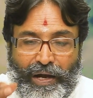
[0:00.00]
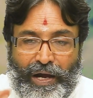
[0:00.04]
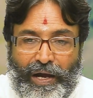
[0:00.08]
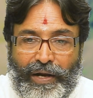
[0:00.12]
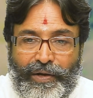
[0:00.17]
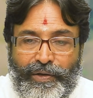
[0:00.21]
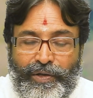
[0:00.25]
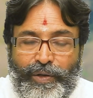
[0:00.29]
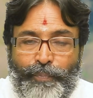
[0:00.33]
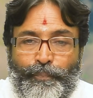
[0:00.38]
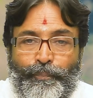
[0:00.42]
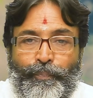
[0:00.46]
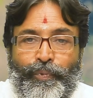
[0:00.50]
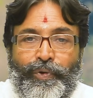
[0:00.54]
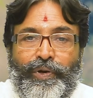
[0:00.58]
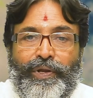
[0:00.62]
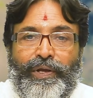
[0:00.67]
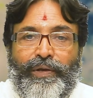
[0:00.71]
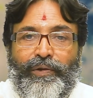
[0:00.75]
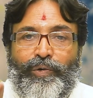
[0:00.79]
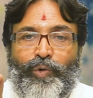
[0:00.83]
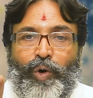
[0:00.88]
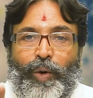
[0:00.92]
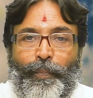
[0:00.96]
ఆ
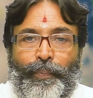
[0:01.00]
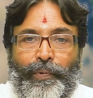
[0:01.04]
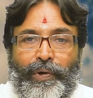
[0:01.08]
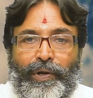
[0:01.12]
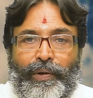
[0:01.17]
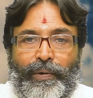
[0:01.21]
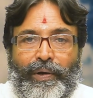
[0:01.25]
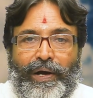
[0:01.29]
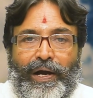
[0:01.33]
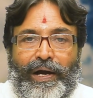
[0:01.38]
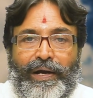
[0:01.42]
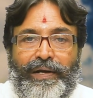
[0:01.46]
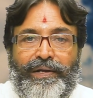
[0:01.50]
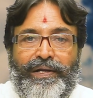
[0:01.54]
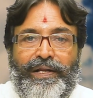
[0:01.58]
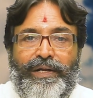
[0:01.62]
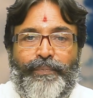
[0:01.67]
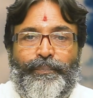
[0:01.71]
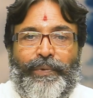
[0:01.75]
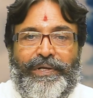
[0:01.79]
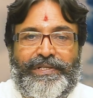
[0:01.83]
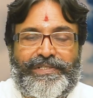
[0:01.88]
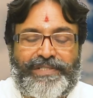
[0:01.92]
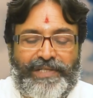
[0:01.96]
నిప్పుని లోపల
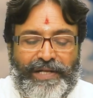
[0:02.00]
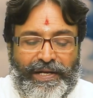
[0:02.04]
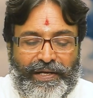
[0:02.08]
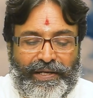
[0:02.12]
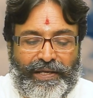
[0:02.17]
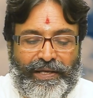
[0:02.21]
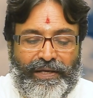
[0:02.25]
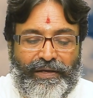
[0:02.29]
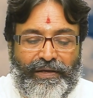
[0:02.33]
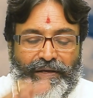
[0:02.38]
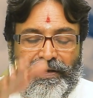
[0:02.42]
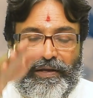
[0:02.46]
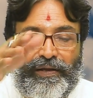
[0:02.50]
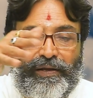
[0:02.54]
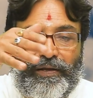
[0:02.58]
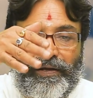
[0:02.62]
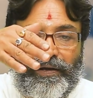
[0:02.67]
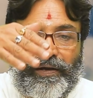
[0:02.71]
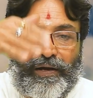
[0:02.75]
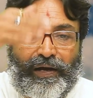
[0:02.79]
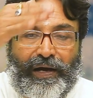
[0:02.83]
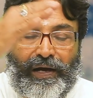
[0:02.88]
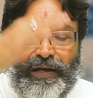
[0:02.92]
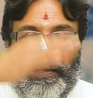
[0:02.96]
అగ్నిని పెంచడానికి
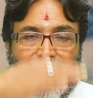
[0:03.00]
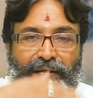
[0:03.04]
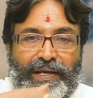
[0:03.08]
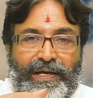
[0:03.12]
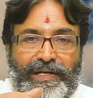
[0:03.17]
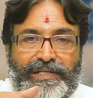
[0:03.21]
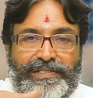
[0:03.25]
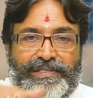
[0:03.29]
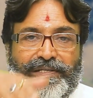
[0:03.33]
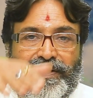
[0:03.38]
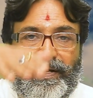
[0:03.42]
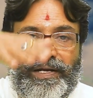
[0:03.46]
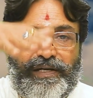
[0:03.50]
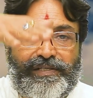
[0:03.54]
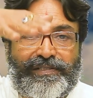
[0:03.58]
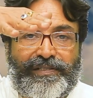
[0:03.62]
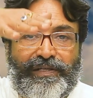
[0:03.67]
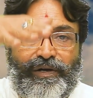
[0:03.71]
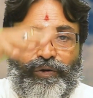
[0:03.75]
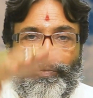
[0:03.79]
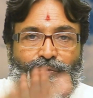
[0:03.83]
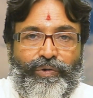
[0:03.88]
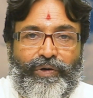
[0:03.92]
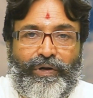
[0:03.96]
ఆ లేయర్స్
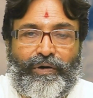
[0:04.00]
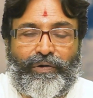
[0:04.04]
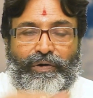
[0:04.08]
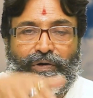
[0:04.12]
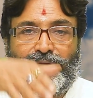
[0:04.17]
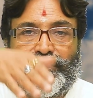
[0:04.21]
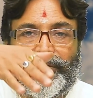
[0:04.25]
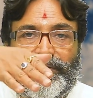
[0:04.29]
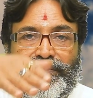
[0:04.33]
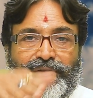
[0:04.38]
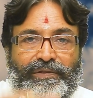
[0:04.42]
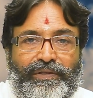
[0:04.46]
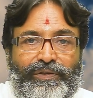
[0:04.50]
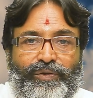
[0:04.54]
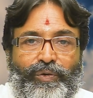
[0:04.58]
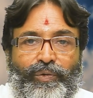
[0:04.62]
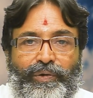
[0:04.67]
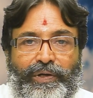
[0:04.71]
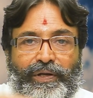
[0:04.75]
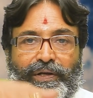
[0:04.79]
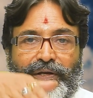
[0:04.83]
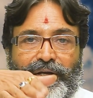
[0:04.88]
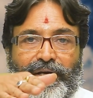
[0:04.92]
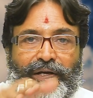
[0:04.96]
లేయర్స్గా ఉన్న ఒక
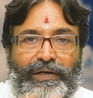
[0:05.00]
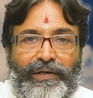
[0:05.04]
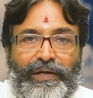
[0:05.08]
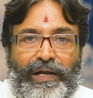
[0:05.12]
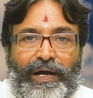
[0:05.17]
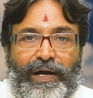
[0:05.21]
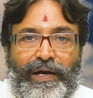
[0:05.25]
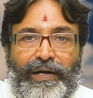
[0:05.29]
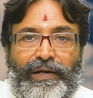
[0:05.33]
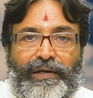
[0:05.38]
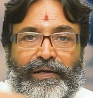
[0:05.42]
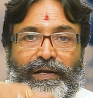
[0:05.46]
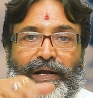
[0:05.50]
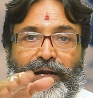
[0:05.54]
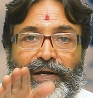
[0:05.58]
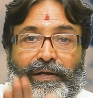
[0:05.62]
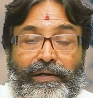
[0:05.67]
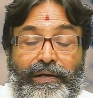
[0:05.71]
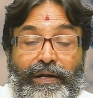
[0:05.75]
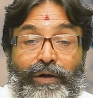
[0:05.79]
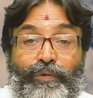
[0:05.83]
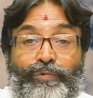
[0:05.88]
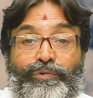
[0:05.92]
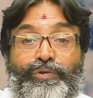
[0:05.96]
తిత్తితోటి ఇట్లా ఇట్లా
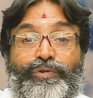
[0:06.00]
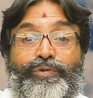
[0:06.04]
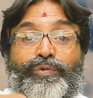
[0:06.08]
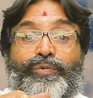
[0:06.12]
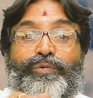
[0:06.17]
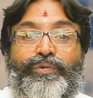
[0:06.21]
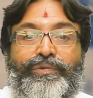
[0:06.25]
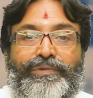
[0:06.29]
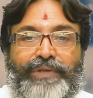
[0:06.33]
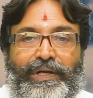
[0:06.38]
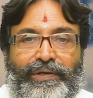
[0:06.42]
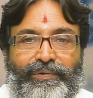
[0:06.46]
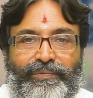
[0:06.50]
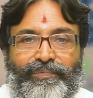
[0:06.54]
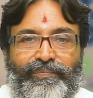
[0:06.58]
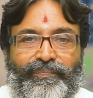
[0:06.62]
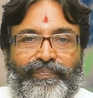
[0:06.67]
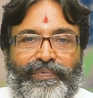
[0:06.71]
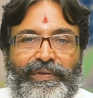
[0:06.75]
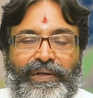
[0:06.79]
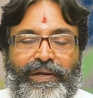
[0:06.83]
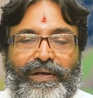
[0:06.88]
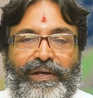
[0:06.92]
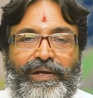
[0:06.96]
ఇట్లా ఉత్తుతూ ఉంటారు
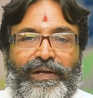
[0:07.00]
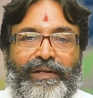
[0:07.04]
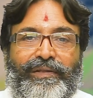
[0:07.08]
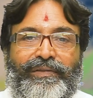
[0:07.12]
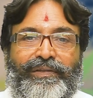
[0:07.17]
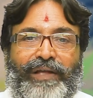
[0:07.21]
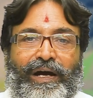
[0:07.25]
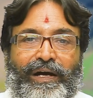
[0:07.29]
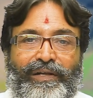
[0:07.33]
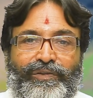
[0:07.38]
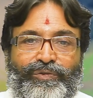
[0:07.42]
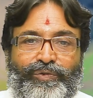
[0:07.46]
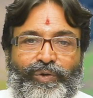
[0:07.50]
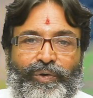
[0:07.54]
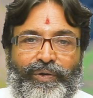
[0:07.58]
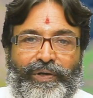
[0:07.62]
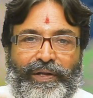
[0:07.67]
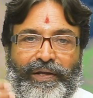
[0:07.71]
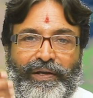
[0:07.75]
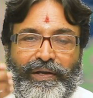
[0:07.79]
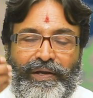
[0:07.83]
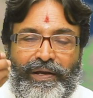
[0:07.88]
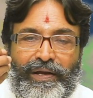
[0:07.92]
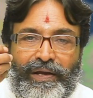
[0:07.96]
దాంతో
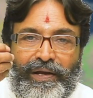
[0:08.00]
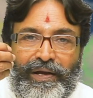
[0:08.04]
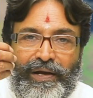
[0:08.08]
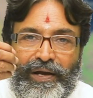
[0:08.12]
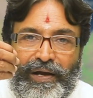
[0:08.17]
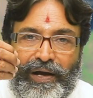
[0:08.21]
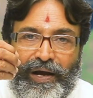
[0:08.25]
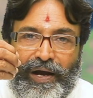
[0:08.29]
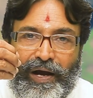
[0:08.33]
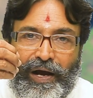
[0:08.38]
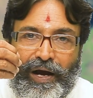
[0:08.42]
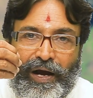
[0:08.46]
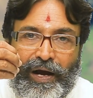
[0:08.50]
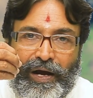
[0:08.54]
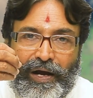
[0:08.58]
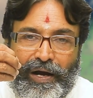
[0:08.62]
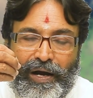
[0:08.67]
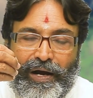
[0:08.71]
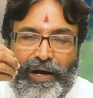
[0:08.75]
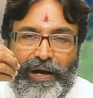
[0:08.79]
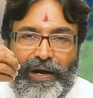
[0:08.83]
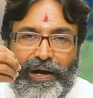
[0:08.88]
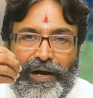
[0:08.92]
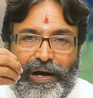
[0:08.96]
ఆ
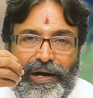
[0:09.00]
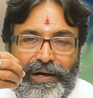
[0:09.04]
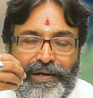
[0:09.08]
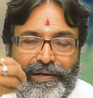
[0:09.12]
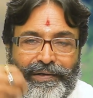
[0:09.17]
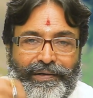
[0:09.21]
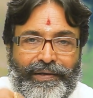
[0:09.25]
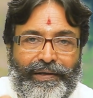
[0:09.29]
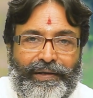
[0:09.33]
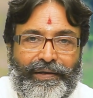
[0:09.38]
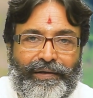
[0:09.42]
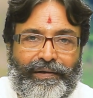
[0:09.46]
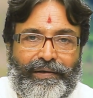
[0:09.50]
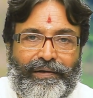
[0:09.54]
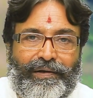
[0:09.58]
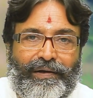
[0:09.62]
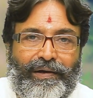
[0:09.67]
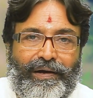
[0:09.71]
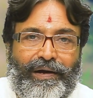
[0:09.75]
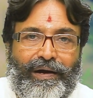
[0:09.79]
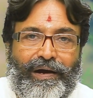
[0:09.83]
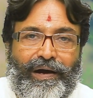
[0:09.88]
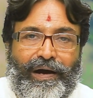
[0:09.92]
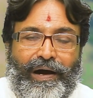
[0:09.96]
అగ్ని
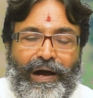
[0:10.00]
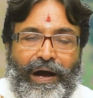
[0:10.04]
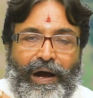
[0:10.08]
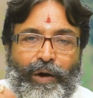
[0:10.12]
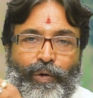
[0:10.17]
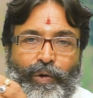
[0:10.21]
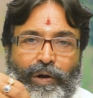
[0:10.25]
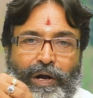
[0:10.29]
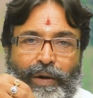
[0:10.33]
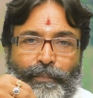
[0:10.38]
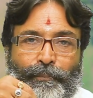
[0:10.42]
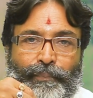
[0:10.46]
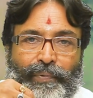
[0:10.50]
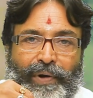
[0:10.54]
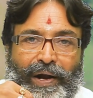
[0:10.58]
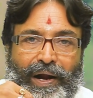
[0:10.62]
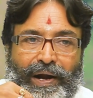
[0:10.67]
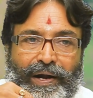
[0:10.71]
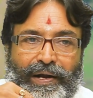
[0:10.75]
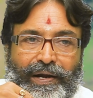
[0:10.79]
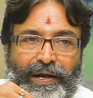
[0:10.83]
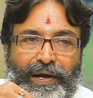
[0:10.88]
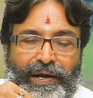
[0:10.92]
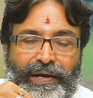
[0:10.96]
ఆ ఒక
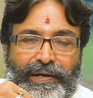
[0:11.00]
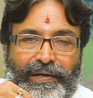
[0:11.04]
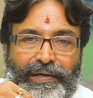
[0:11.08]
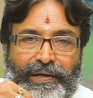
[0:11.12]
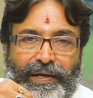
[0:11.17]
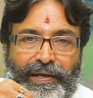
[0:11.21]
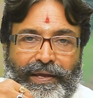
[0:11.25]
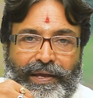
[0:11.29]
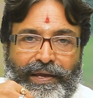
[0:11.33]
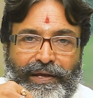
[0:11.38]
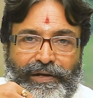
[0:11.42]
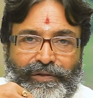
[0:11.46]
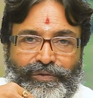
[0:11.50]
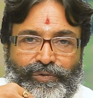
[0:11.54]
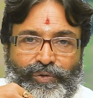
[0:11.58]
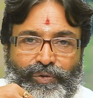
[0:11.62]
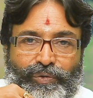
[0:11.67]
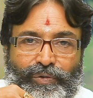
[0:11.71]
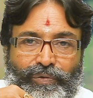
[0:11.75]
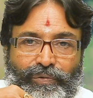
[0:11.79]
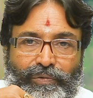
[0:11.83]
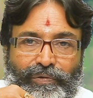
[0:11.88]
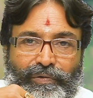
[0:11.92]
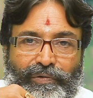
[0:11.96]
ప్రాణ ఇంకా
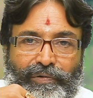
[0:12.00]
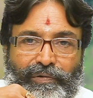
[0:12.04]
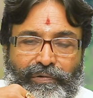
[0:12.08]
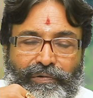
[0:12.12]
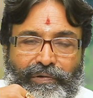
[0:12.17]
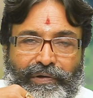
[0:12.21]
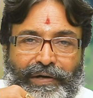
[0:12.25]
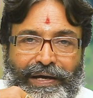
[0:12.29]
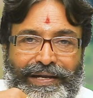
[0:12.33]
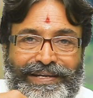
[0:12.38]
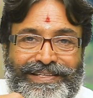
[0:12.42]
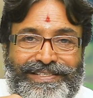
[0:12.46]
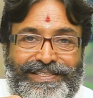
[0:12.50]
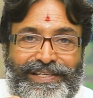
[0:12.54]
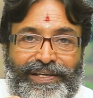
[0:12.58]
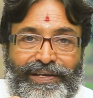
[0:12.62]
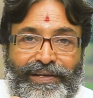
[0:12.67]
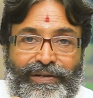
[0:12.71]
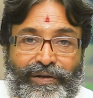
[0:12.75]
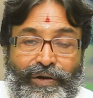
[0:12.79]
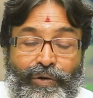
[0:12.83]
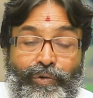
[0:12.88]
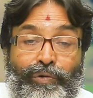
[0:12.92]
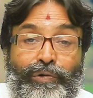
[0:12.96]
ఎయిర్తో కలిసి
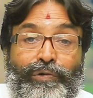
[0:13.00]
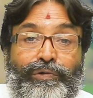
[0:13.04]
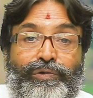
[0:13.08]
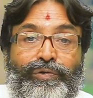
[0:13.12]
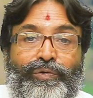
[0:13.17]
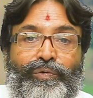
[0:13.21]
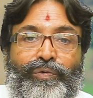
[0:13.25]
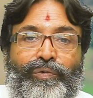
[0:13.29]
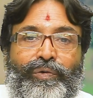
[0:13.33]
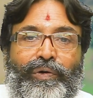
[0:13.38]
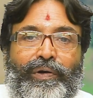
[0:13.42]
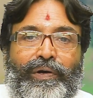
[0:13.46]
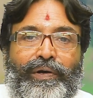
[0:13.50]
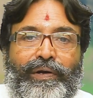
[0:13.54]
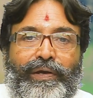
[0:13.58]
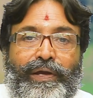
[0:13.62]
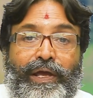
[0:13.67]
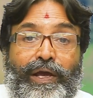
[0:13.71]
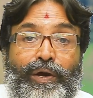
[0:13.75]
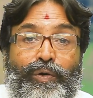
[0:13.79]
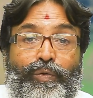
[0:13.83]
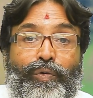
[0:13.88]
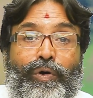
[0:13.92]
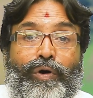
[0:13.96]
రగులుతూ
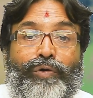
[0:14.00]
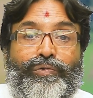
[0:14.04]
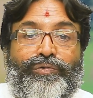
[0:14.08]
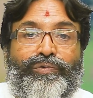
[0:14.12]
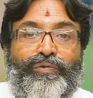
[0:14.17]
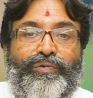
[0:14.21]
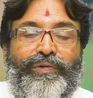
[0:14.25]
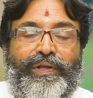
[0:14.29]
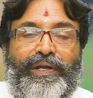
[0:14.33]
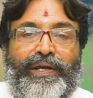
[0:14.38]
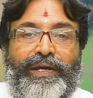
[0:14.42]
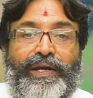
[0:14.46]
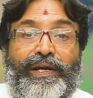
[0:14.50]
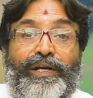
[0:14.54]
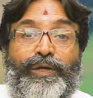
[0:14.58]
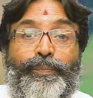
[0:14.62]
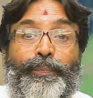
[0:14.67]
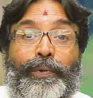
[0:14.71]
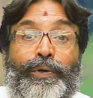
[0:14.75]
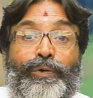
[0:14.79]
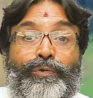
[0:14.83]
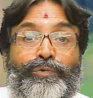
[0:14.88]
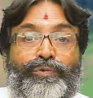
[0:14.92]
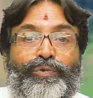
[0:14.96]
ఎక్కువ అవుతుంది హీట్
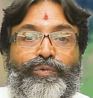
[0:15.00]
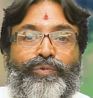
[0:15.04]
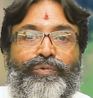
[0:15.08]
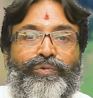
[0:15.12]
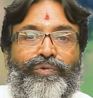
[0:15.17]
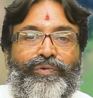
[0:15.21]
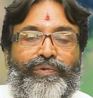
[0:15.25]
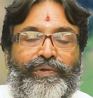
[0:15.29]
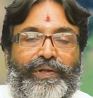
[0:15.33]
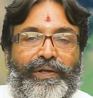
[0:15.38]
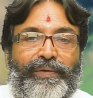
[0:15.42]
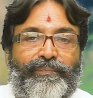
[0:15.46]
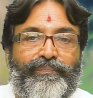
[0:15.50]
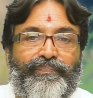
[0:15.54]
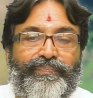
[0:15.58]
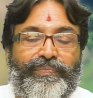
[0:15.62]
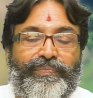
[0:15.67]
పెరుగుతూ ఉంటుంది